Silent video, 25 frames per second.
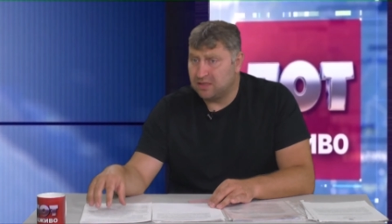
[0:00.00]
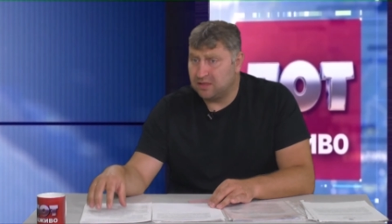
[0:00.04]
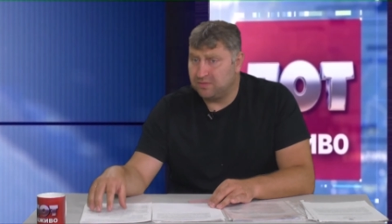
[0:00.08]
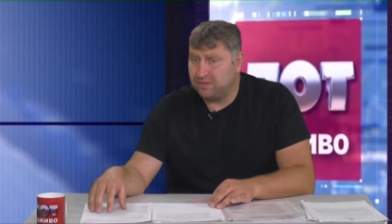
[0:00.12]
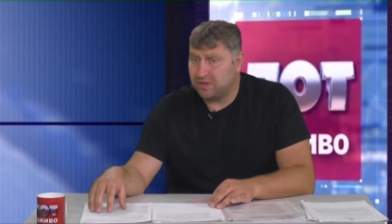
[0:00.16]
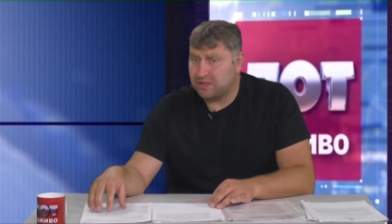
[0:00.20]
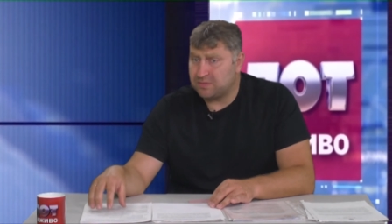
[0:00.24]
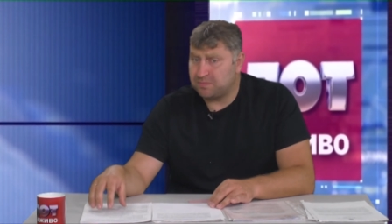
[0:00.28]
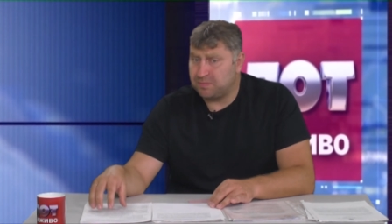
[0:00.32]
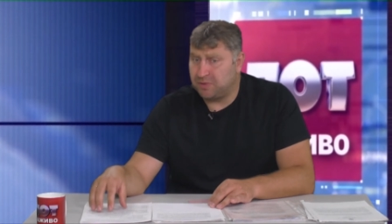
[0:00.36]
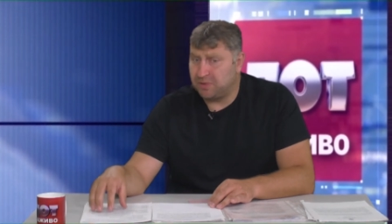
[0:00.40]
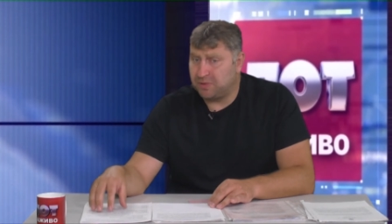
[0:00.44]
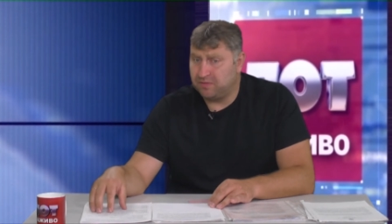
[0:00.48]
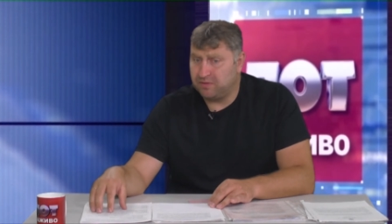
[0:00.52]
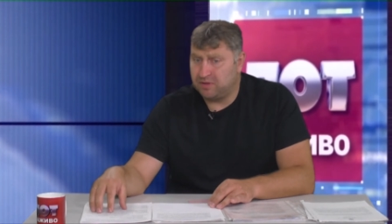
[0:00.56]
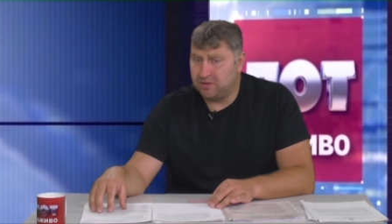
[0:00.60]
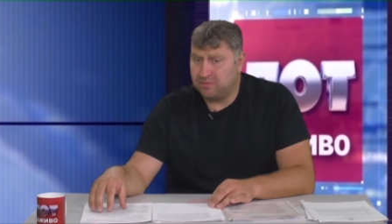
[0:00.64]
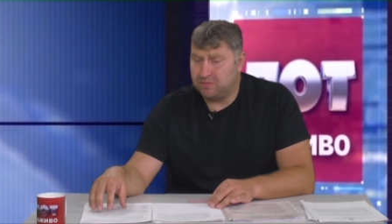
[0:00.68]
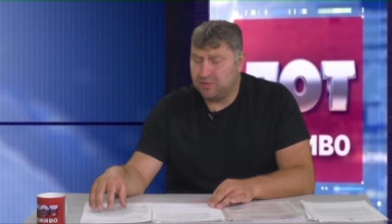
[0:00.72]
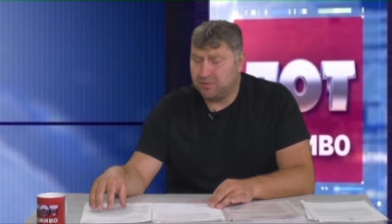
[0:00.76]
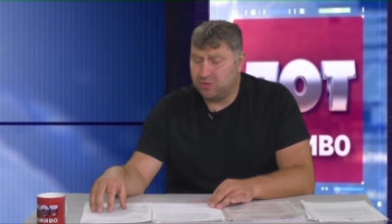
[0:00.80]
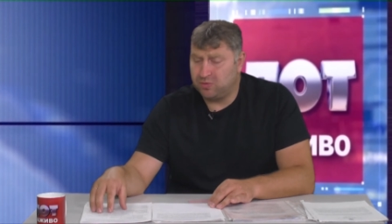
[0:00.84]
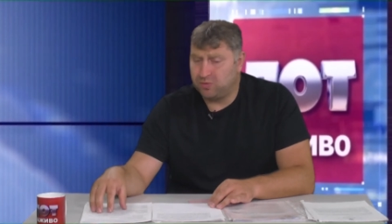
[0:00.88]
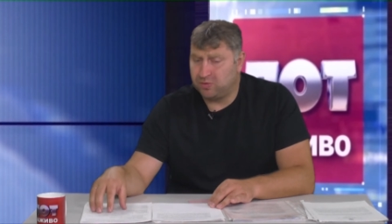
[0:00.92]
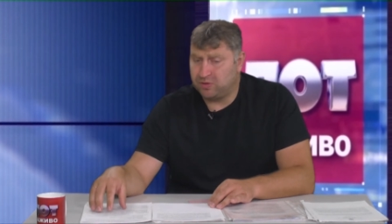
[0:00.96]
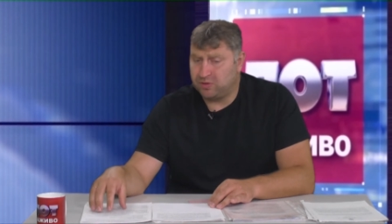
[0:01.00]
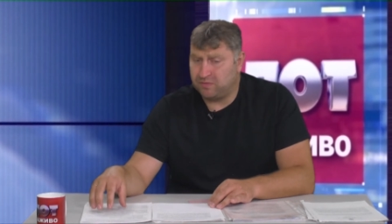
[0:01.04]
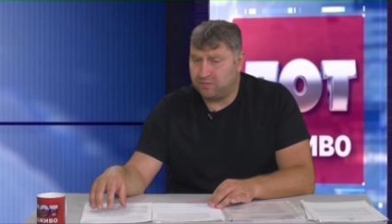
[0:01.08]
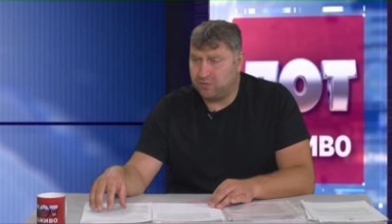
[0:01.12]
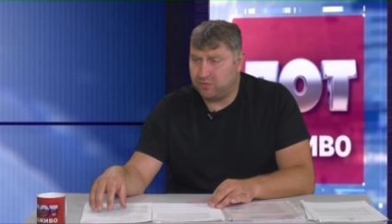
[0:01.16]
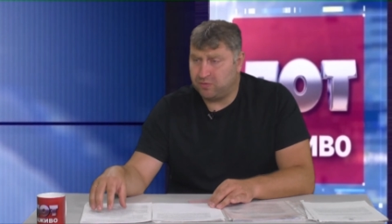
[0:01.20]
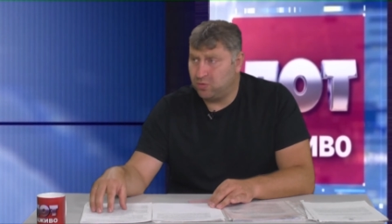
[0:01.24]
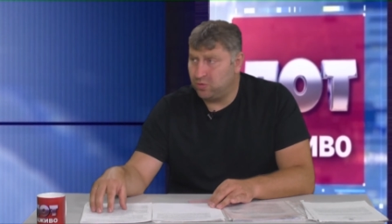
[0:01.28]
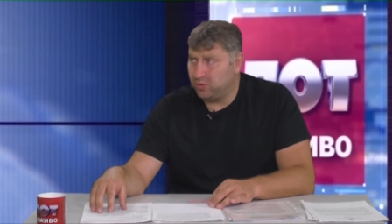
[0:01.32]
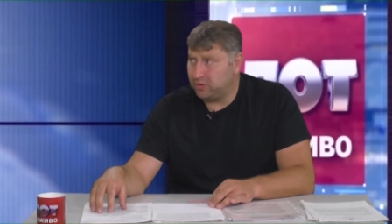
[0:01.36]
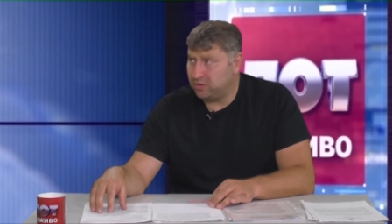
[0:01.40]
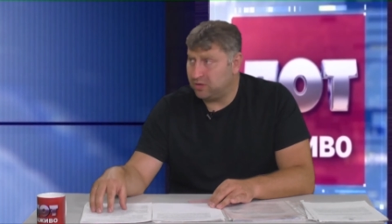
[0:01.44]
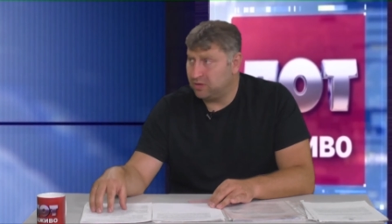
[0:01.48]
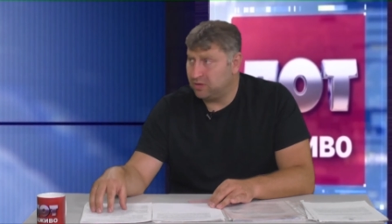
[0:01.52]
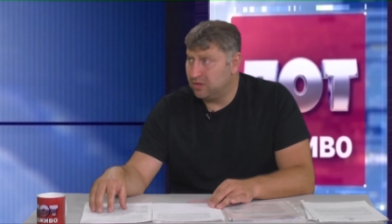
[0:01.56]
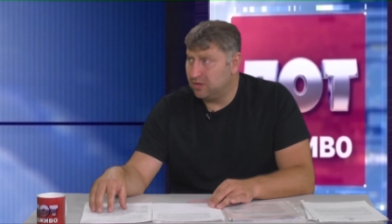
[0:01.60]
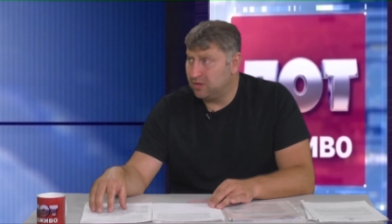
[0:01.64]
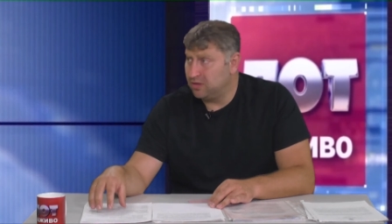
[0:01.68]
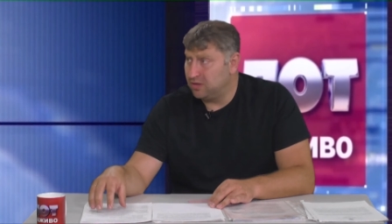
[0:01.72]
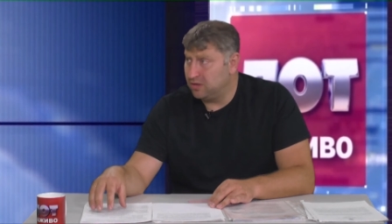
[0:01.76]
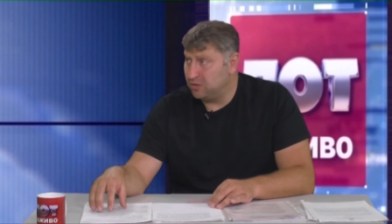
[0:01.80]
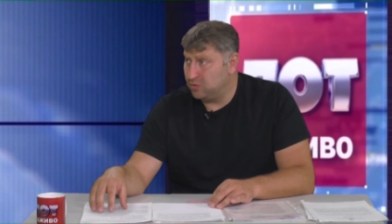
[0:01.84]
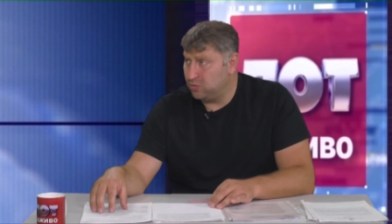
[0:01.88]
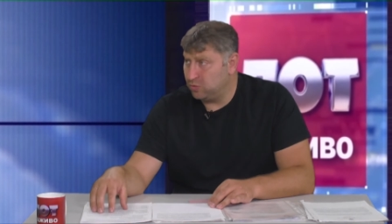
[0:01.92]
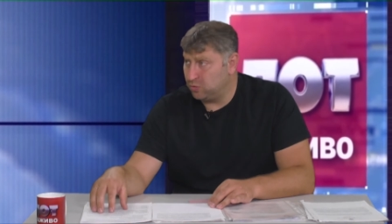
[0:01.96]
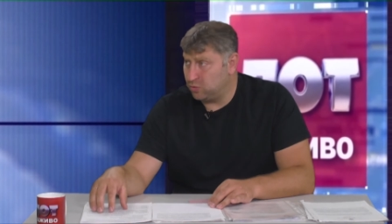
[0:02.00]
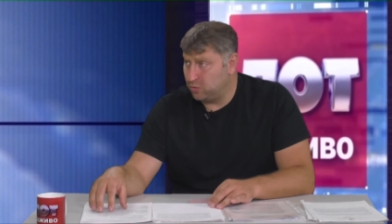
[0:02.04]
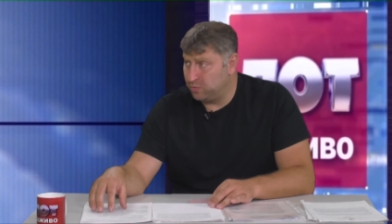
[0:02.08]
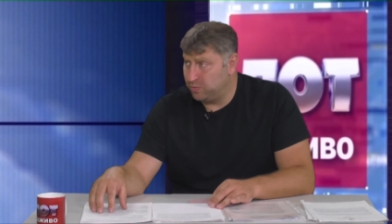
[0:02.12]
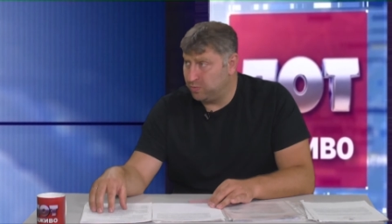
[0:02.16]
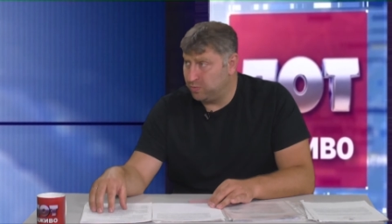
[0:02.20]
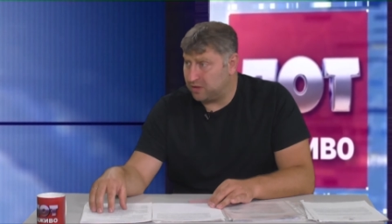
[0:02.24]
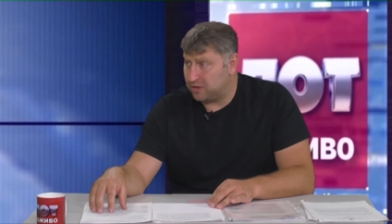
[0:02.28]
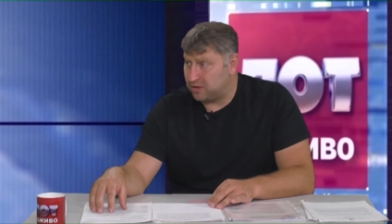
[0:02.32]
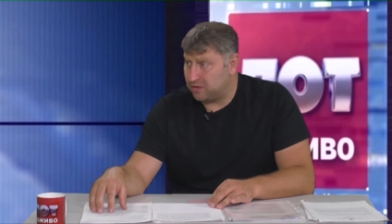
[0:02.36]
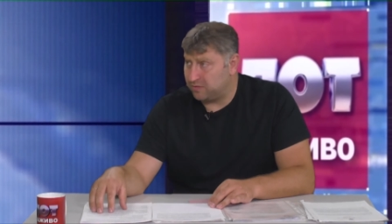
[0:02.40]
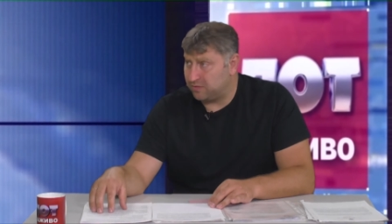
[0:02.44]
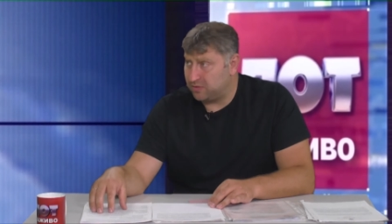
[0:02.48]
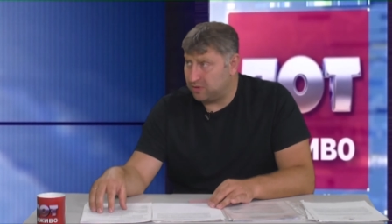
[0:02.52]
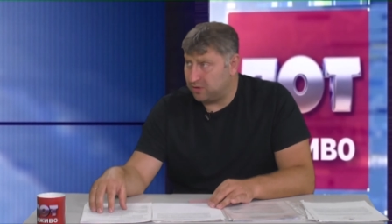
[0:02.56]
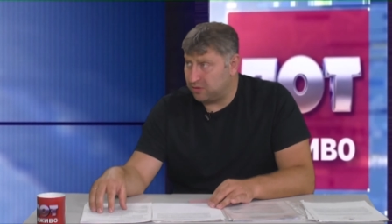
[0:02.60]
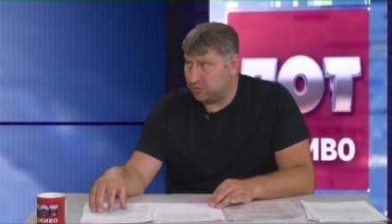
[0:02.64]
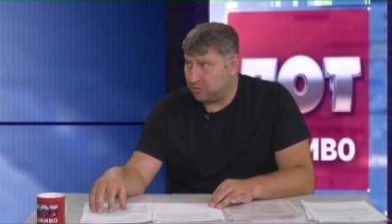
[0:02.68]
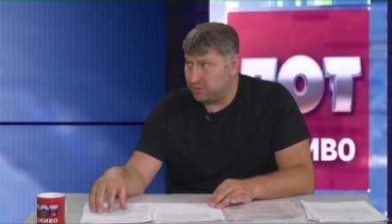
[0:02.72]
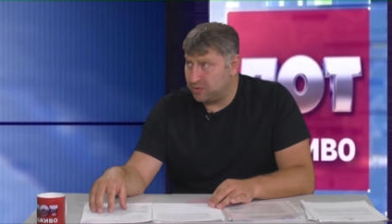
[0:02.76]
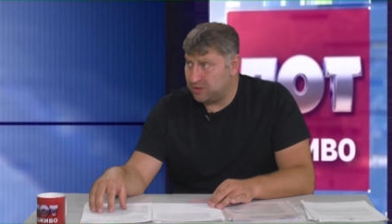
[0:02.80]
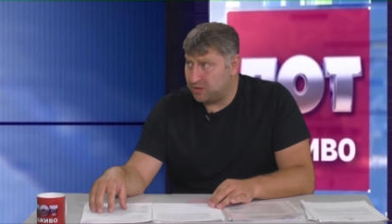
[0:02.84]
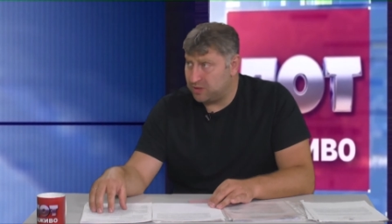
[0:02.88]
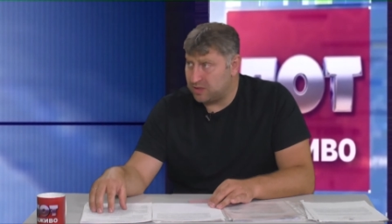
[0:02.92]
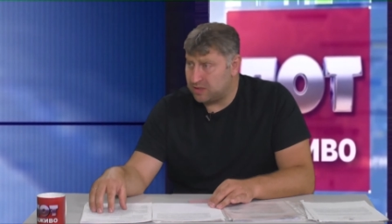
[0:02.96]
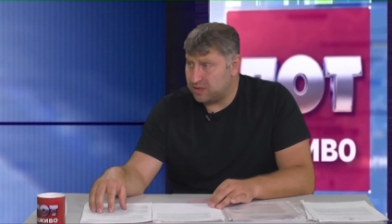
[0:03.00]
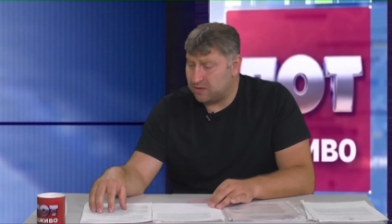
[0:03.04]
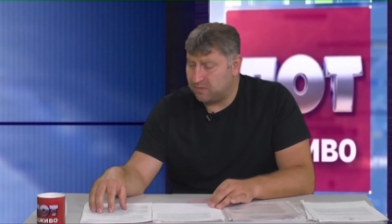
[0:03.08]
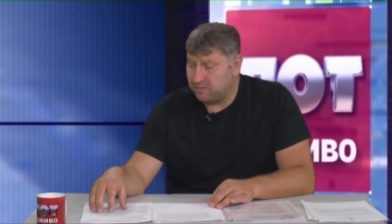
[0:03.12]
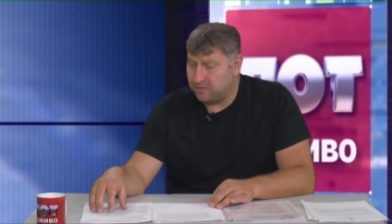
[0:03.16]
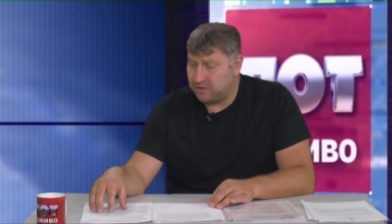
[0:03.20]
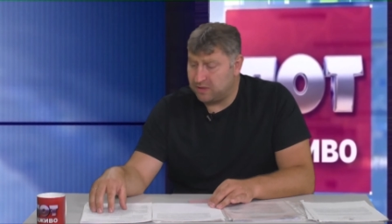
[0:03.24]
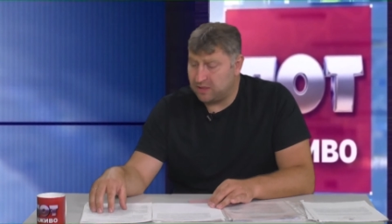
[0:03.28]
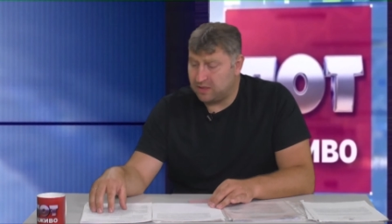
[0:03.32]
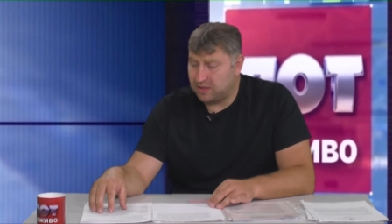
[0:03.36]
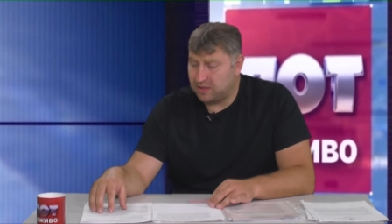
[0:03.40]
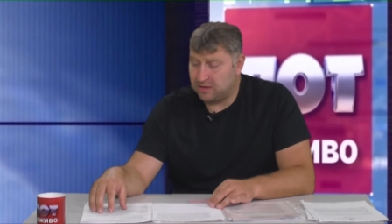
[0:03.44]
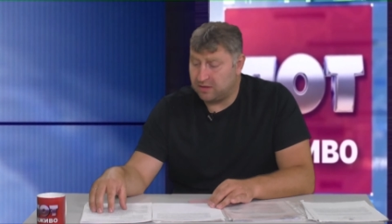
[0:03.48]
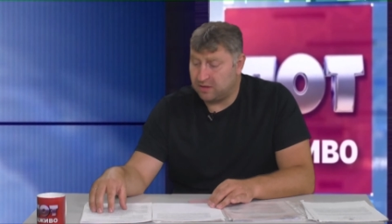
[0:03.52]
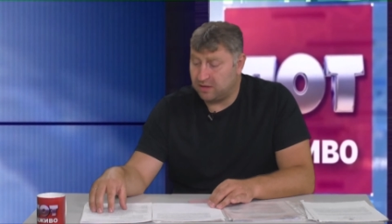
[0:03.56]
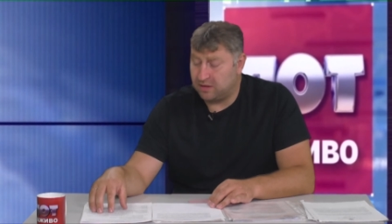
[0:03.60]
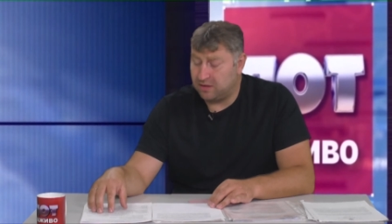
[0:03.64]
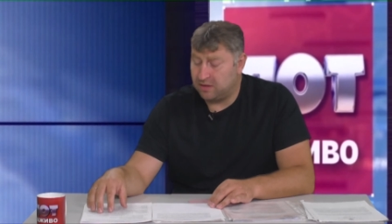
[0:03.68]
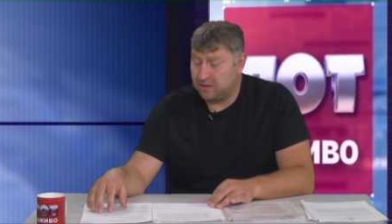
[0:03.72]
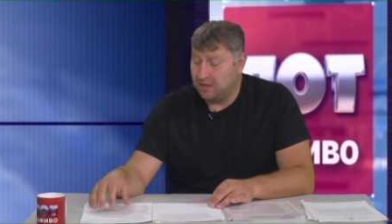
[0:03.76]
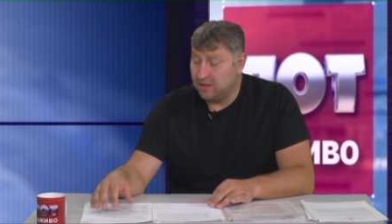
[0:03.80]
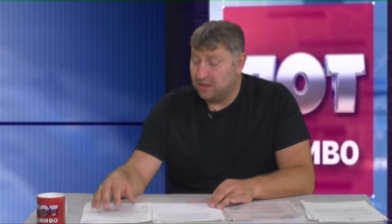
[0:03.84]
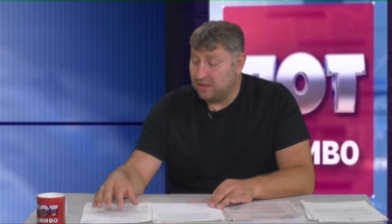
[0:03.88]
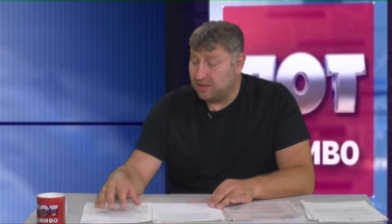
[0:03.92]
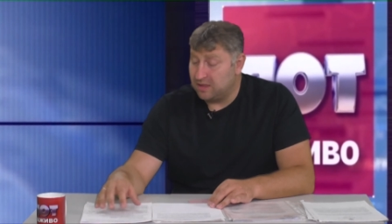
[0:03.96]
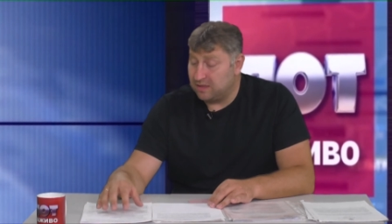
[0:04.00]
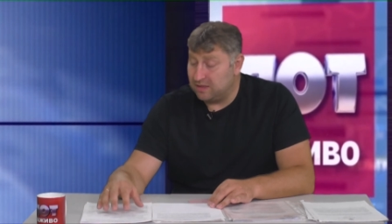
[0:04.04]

2,5 миллиона в год идет убытков на Рубежанском водоканале.